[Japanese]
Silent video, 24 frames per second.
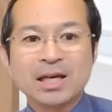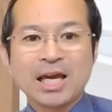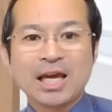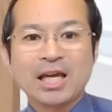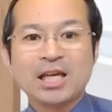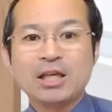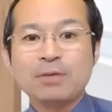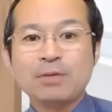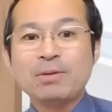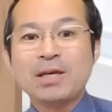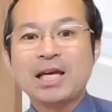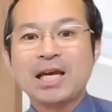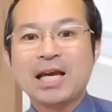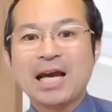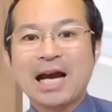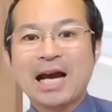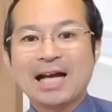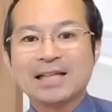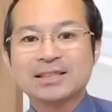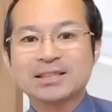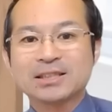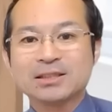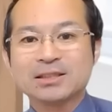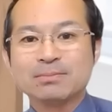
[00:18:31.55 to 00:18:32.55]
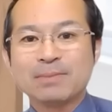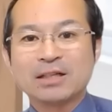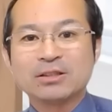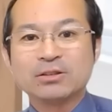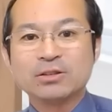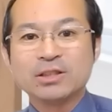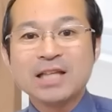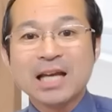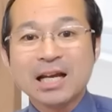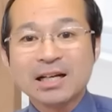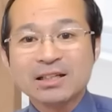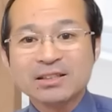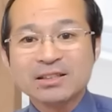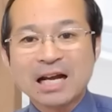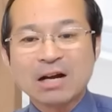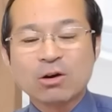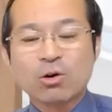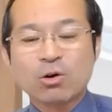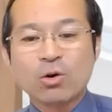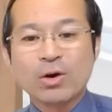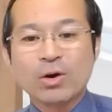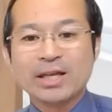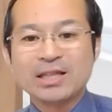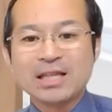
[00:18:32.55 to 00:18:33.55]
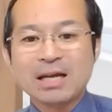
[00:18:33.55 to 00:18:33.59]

えー、日々集まるリアルな声、